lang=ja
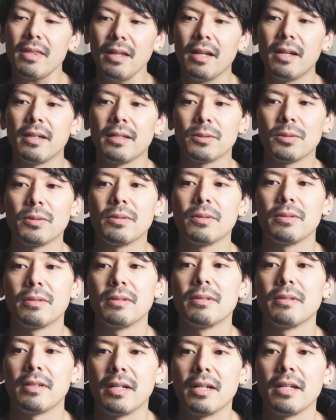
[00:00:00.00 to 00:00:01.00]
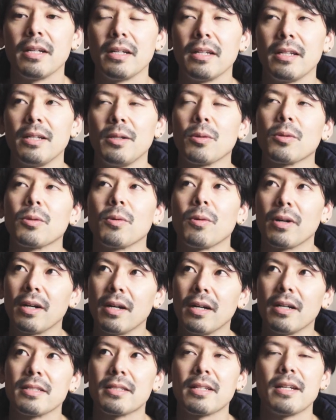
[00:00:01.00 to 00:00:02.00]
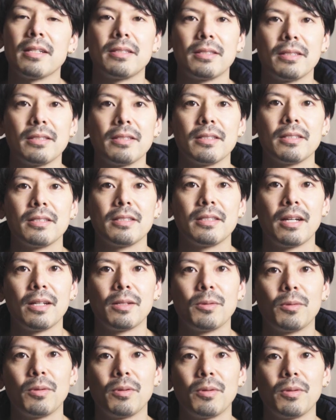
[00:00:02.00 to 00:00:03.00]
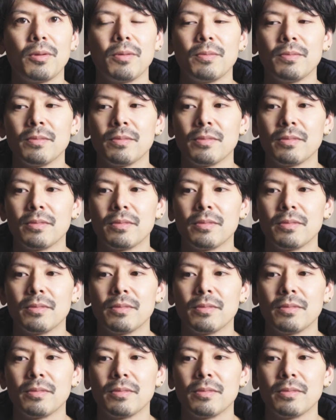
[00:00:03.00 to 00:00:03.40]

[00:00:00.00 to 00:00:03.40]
あの、はい、色とかサイズ、あの